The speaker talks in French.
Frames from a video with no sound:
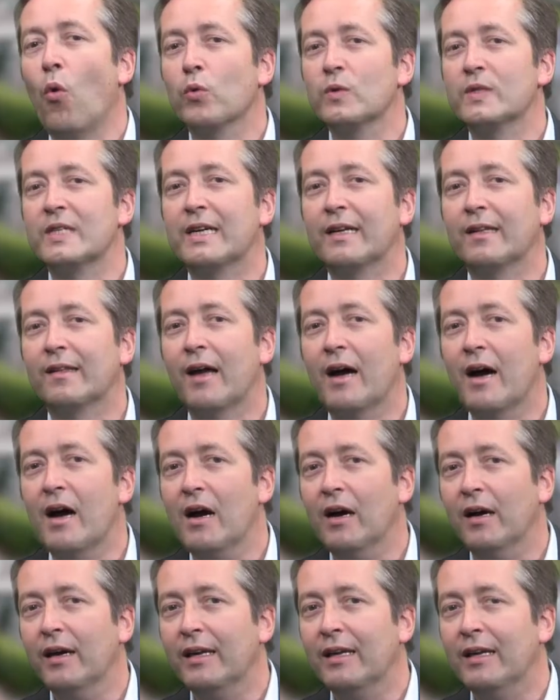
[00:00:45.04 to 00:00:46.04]
11
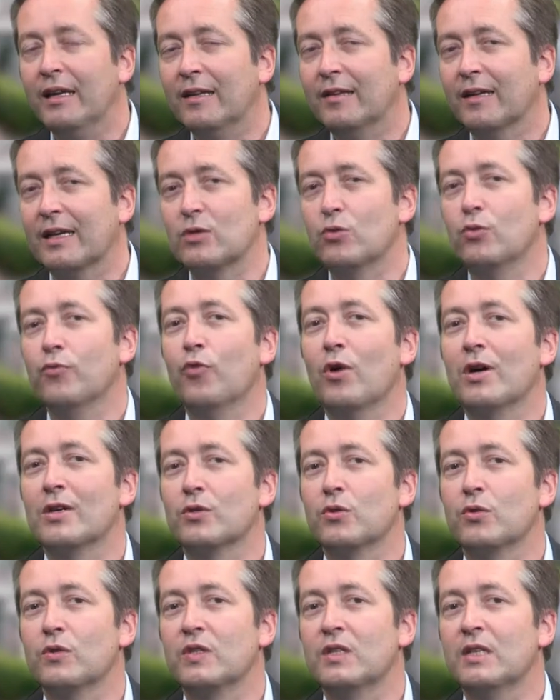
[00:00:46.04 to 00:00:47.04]
hectares, il est très souvent
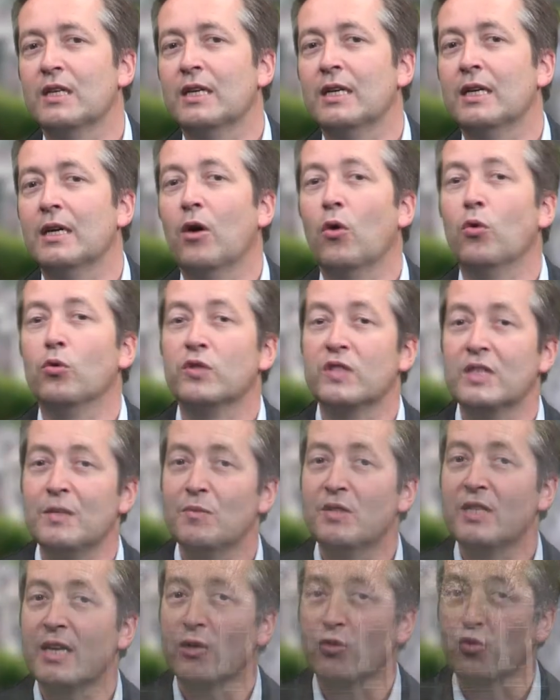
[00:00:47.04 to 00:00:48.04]
associé au
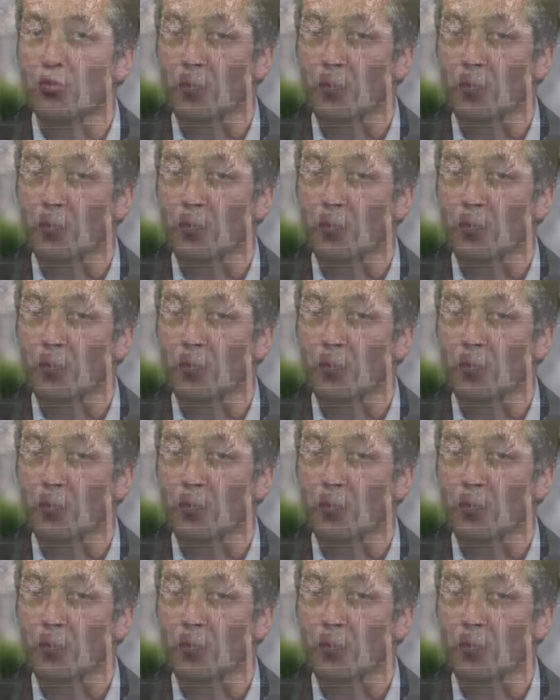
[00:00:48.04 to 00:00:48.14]
cimetière